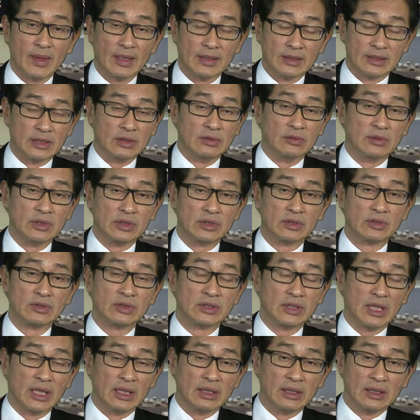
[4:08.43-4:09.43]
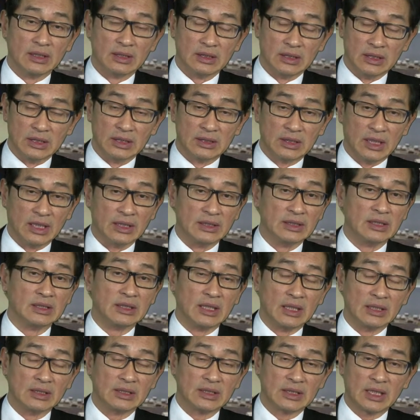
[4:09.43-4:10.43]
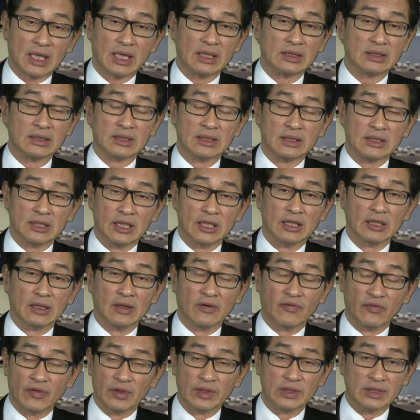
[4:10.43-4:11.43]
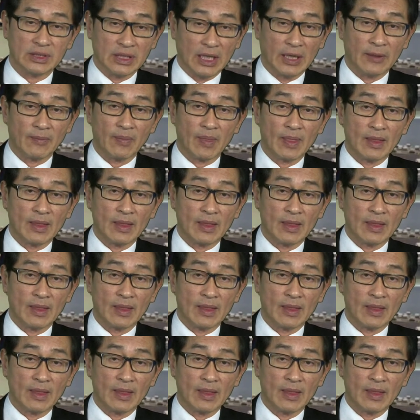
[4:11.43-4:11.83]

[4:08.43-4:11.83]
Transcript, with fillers: 就会出现一点一点下行的那个风险，